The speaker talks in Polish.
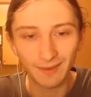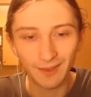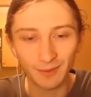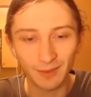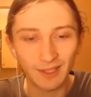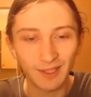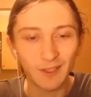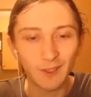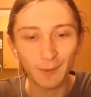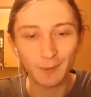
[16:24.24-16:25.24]
Dobrze,
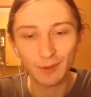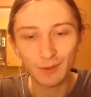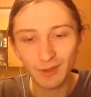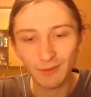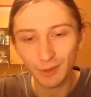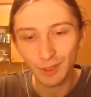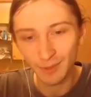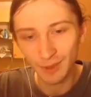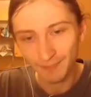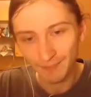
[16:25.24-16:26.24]
to po prostu się
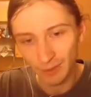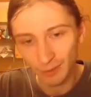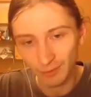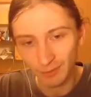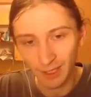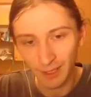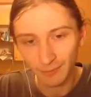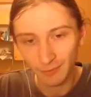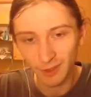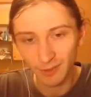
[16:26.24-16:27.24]
wrócimy na tą chwilę,
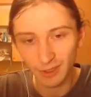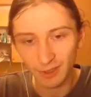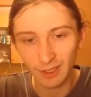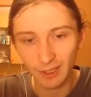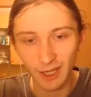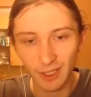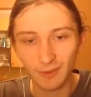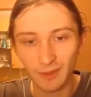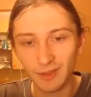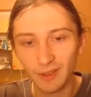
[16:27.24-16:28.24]
wrócimy się do tej karczmy.